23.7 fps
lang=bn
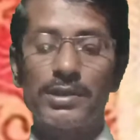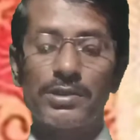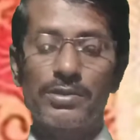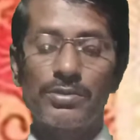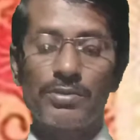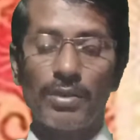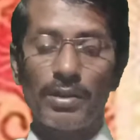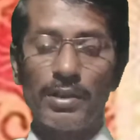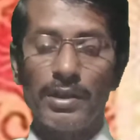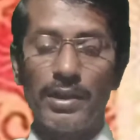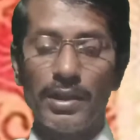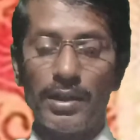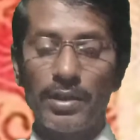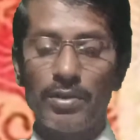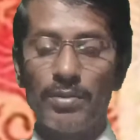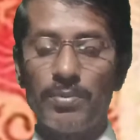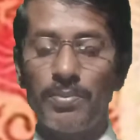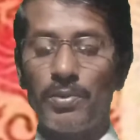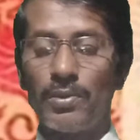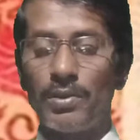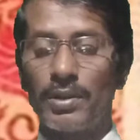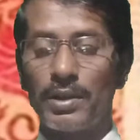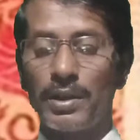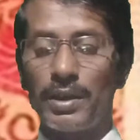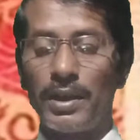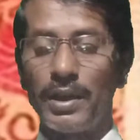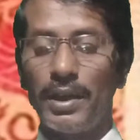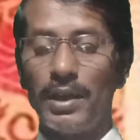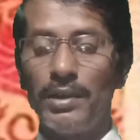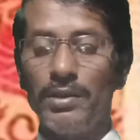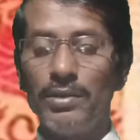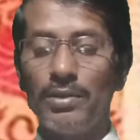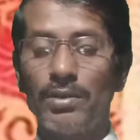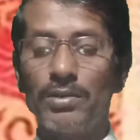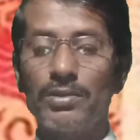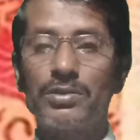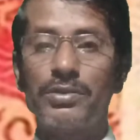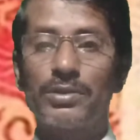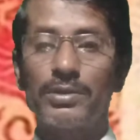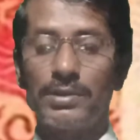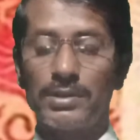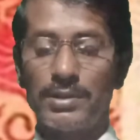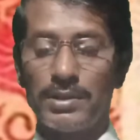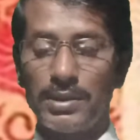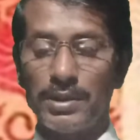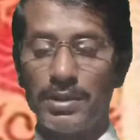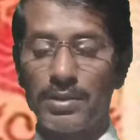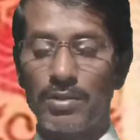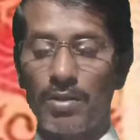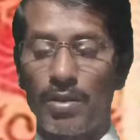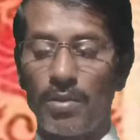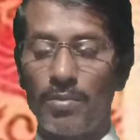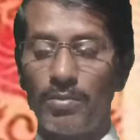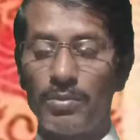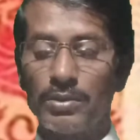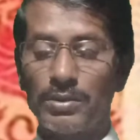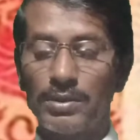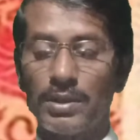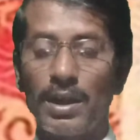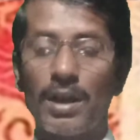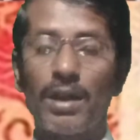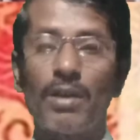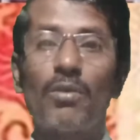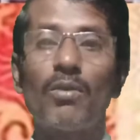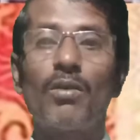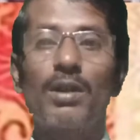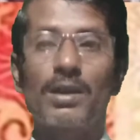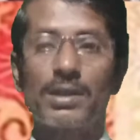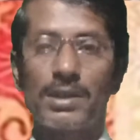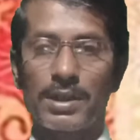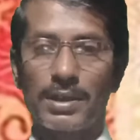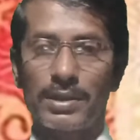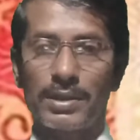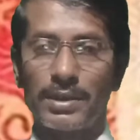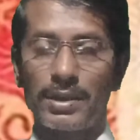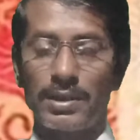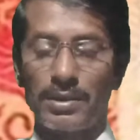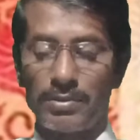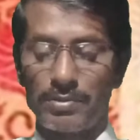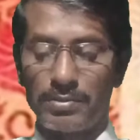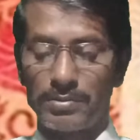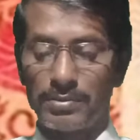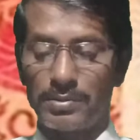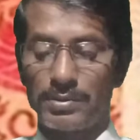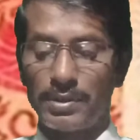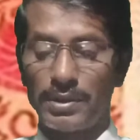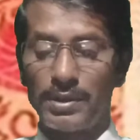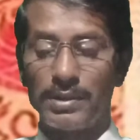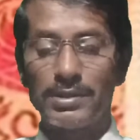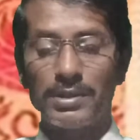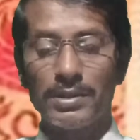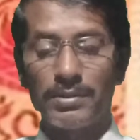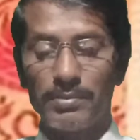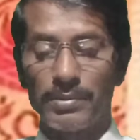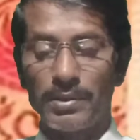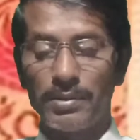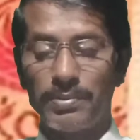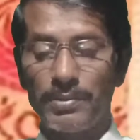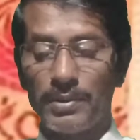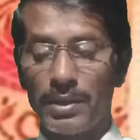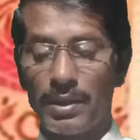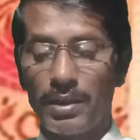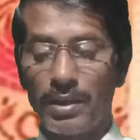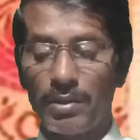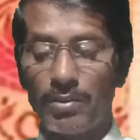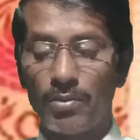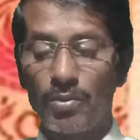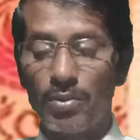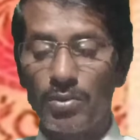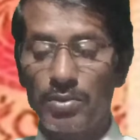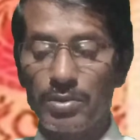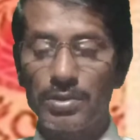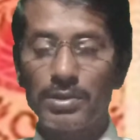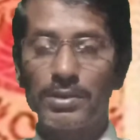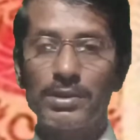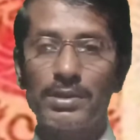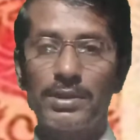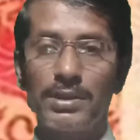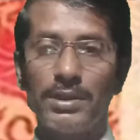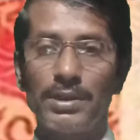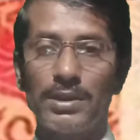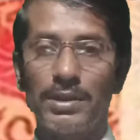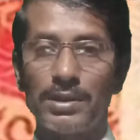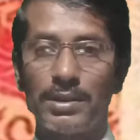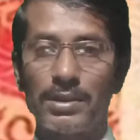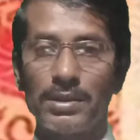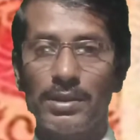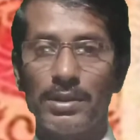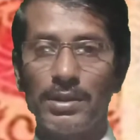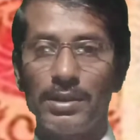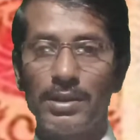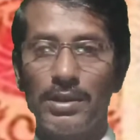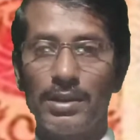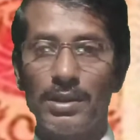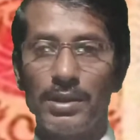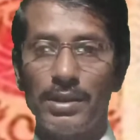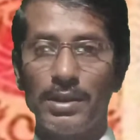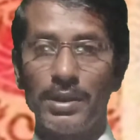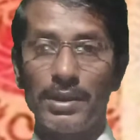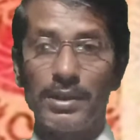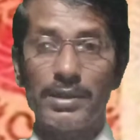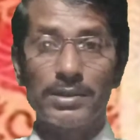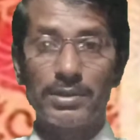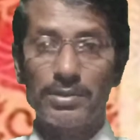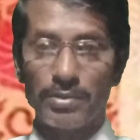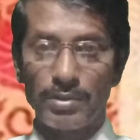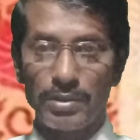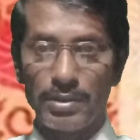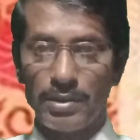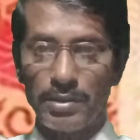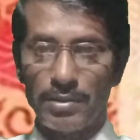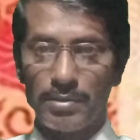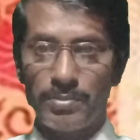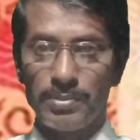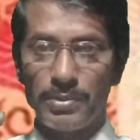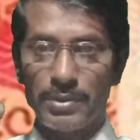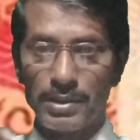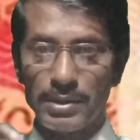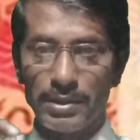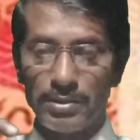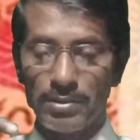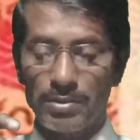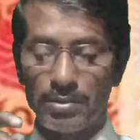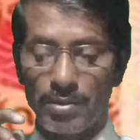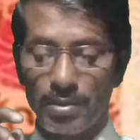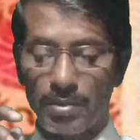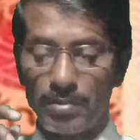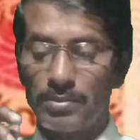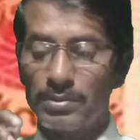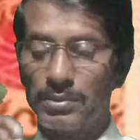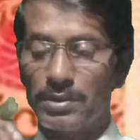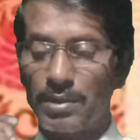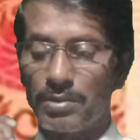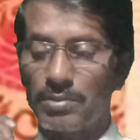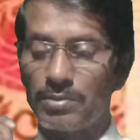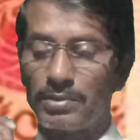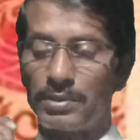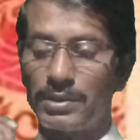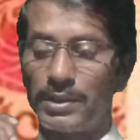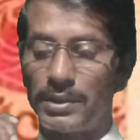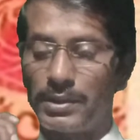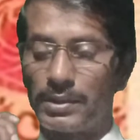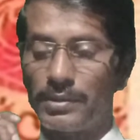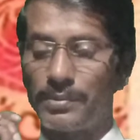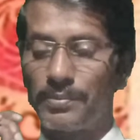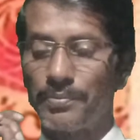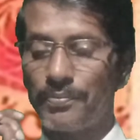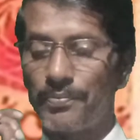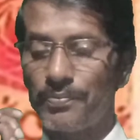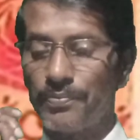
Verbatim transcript: স্তনের উপর এই ঔষধটির ক্ষমতা অসাধারণ এই চিমাফিলা ঔষধটির স্তনের উপর কিন্তু ক্ষমতা অধিক